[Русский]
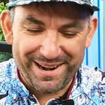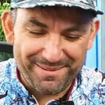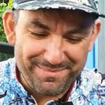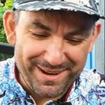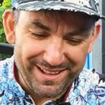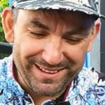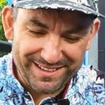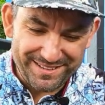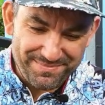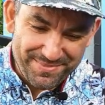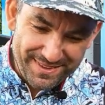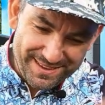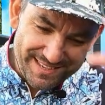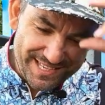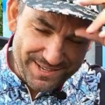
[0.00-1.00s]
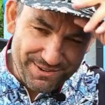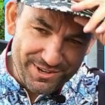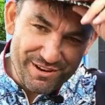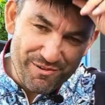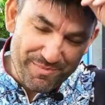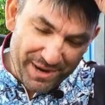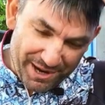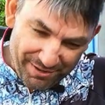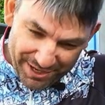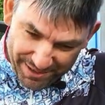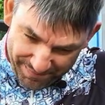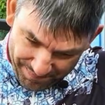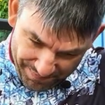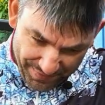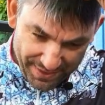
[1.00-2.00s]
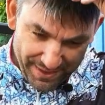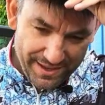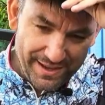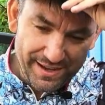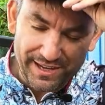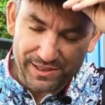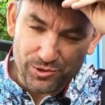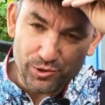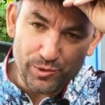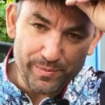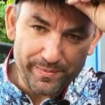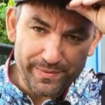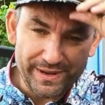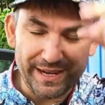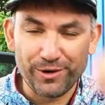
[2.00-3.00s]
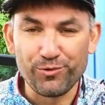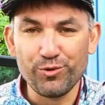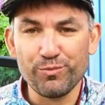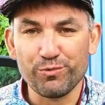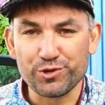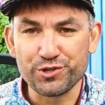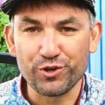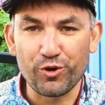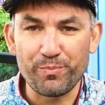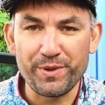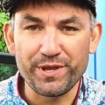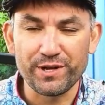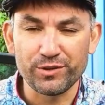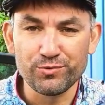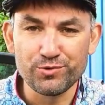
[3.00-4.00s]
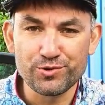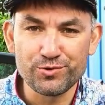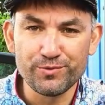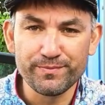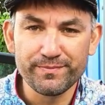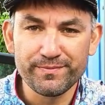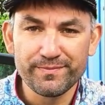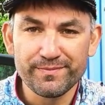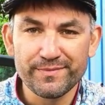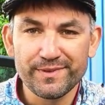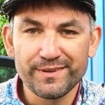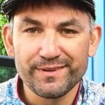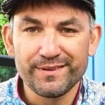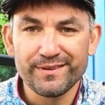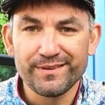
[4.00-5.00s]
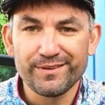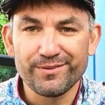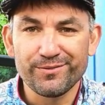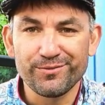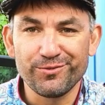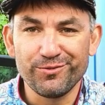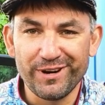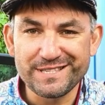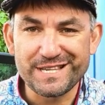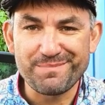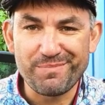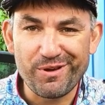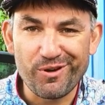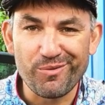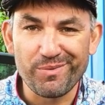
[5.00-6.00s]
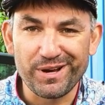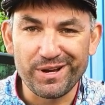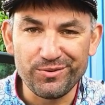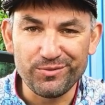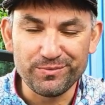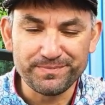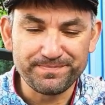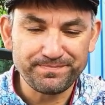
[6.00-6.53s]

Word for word: рыбалка. Сегодня мы поговорим о том, какую можно купить катушку в 2021 году.